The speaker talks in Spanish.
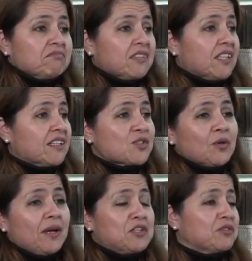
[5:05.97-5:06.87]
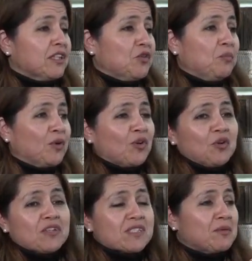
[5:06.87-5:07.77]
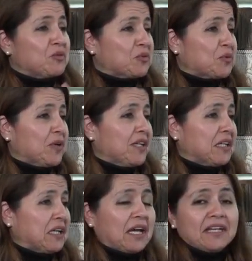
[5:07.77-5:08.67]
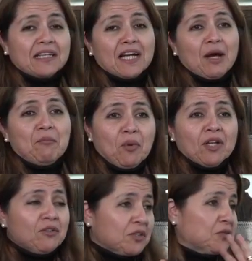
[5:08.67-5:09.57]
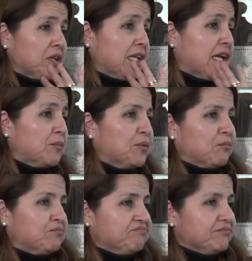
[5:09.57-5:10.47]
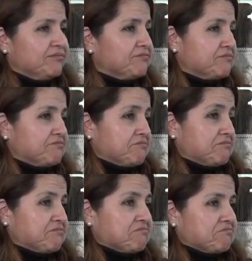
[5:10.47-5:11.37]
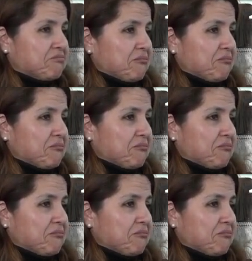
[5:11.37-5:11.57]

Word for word: y en esos años tenía un pololo que se metió a estudiar en eh, acá bueno, estudiaré ahí. Mira,